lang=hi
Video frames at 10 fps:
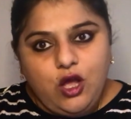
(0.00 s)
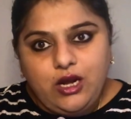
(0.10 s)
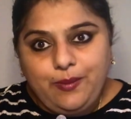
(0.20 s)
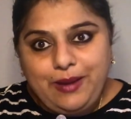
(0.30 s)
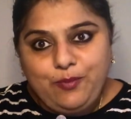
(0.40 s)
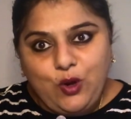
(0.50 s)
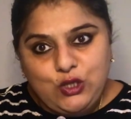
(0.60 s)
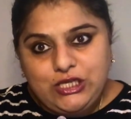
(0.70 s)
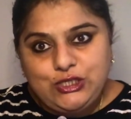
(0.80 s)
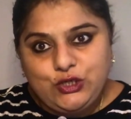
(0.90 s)
और अब आई
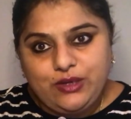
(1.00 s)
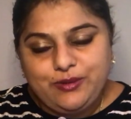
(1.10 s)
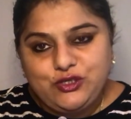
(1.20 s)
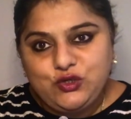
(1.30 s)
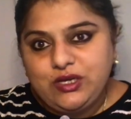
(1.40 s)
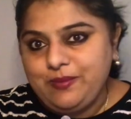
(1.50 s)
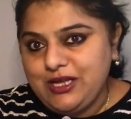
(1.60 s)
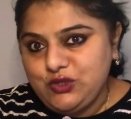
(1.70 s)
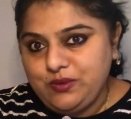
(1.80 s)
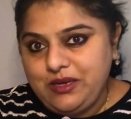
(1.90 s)
बहुत ही छोटे बच्चों की
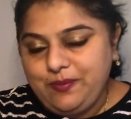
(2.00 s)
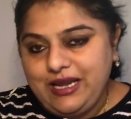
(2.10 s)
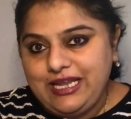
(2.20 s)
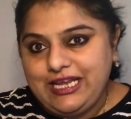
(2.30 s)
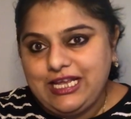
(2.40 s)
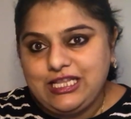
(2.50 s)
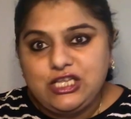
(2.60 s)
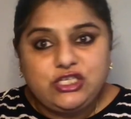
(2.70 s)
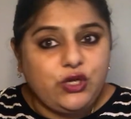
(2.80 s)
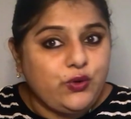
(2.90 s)
बात जो मैंने पहले किया
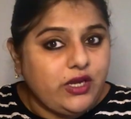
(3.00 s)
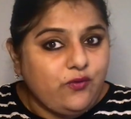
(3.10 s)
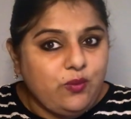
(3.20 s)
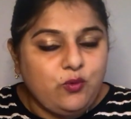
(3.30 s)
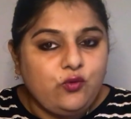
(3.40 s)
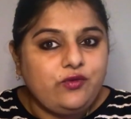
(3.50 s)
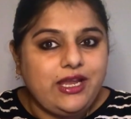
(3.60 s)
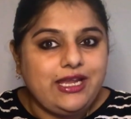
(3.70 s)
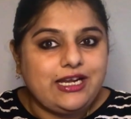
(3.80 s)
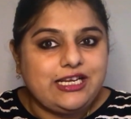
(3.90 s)
था क्योंकि वो मूव
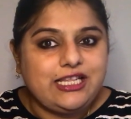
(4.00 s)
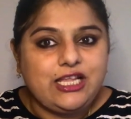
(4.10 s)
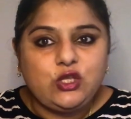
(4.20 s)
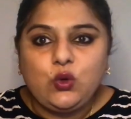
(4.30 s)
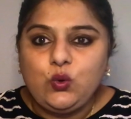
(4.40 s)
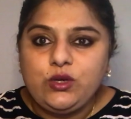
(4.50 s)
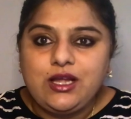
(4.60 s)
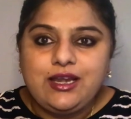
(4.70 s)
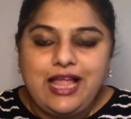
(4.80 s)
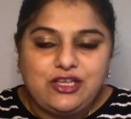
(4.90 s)
नहीं करते तो
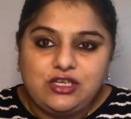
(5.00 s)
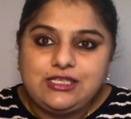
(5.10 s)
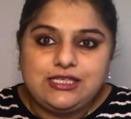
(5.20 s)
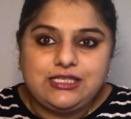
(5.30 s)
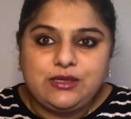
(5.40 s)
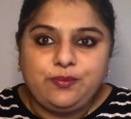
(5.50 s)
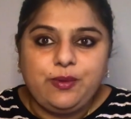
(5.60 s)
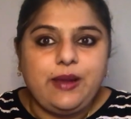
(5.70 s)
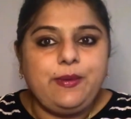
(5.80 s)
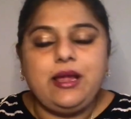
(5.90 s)
उनका नेचुरल सिस्टम
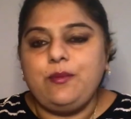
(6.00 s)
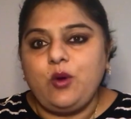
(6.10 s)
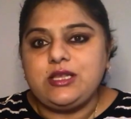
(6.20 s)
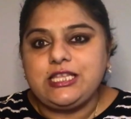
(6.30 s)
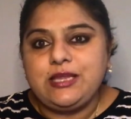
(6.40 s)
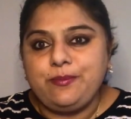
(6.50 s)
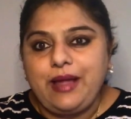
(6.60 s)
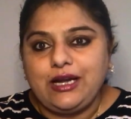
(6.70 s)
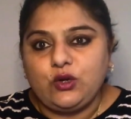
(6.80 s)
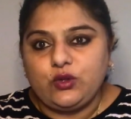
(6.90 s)
पे भी बहुत ज़्यादा
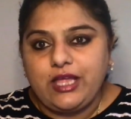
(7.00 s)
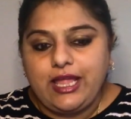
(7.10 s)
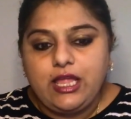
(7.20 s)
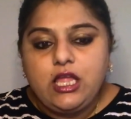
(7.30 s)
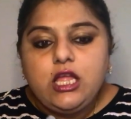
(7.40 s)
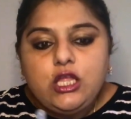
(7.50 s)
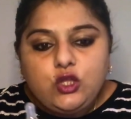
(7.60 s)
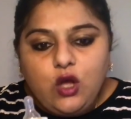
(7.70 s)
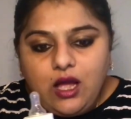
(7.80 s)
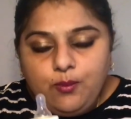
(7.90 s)
इम्पैक्ट होता है
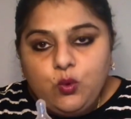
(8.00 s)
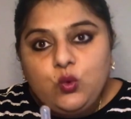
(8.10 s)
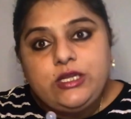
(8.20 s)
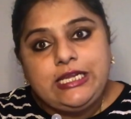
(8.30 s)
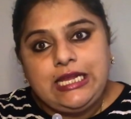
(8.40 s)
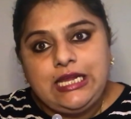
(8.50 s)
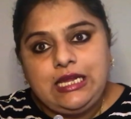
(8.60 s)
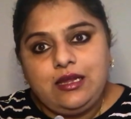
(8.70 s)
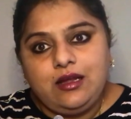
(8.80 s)
तो हम उनकी